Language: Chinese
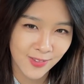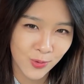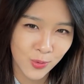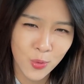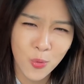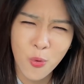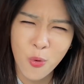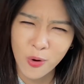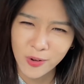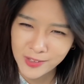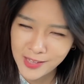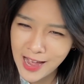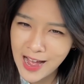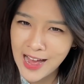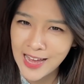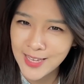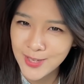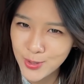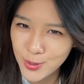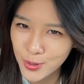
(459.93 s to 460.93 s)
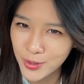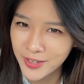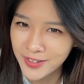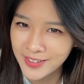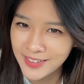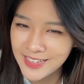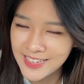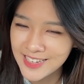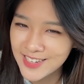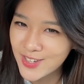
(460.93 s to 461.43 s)
堕胎
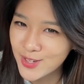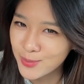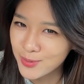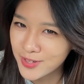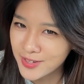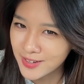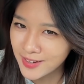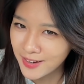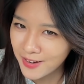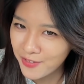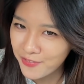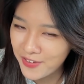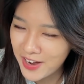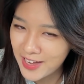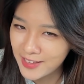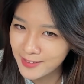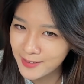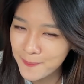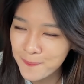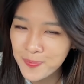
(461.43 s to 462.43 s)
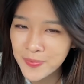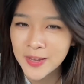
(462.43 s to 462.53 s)
权利是不是合法的，